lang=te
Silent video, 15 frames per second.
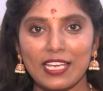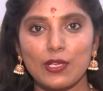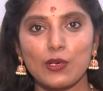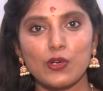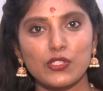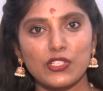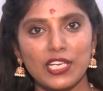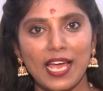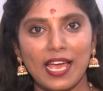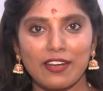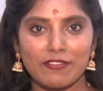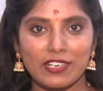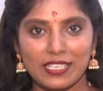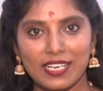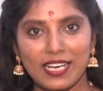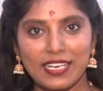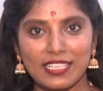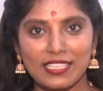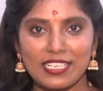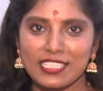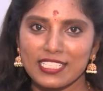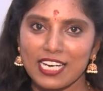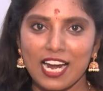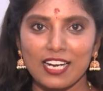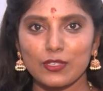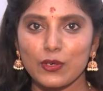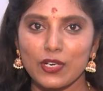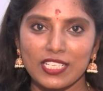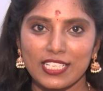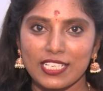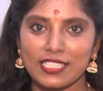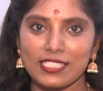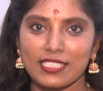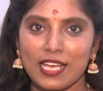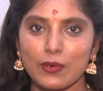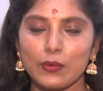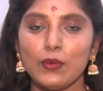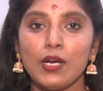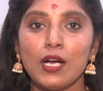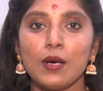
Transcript: ఈ రోజే ఆయన వర్క్ అనేది స్టార్ట్ కూడా చేసేశారు